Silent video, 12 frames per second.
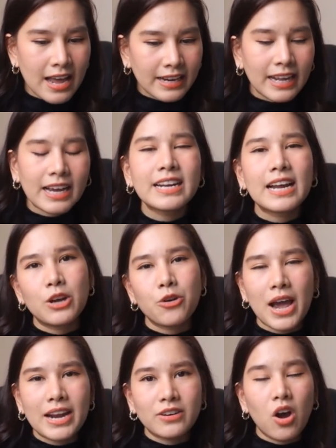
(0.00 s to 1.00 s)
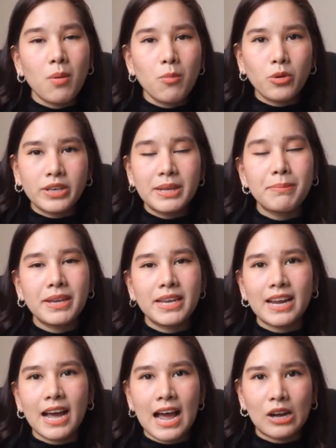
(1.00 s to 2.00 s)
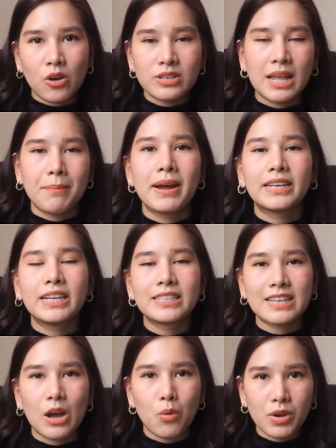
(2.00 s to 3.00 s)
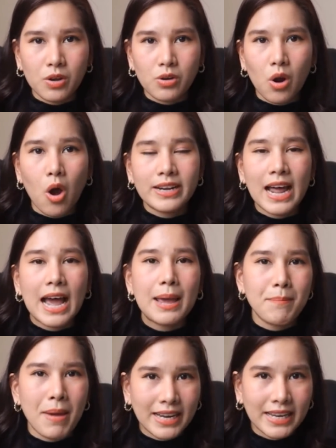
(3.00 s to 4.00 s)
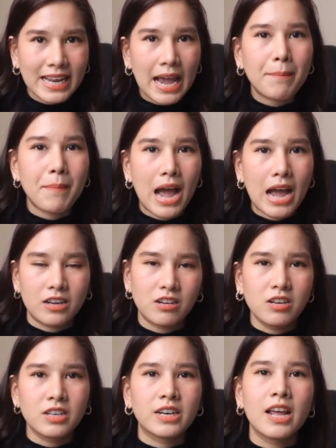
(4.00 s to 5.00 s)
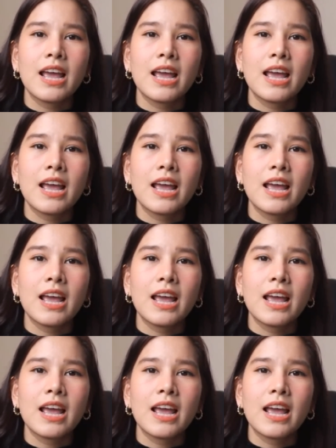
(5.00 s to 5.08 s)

ในขณะเดียวกันข้อมูลที่มีนะคะก็สามารถที่จะวิเคราะห์ได้แม่นยำมากขึ้น